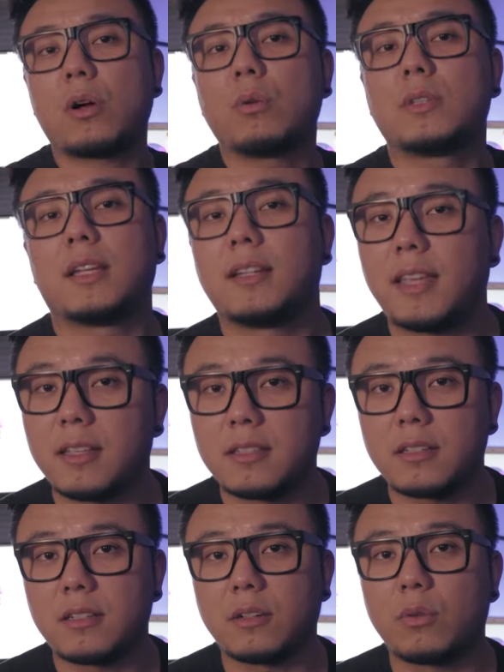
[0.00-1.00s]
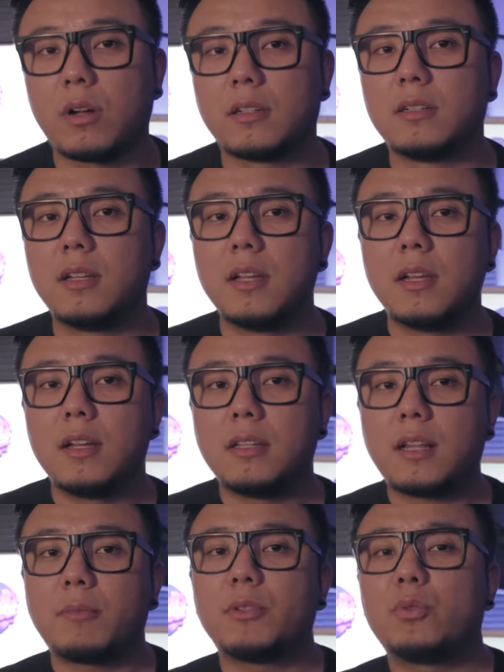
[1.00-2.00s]
后的一个颜色情况了。
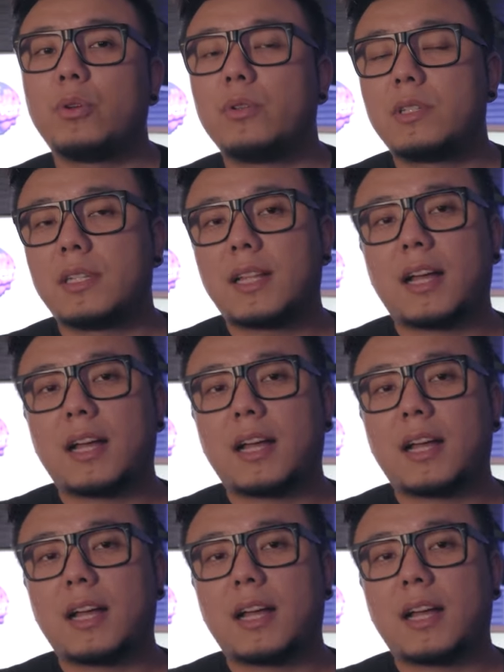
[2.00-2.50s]
那么对于其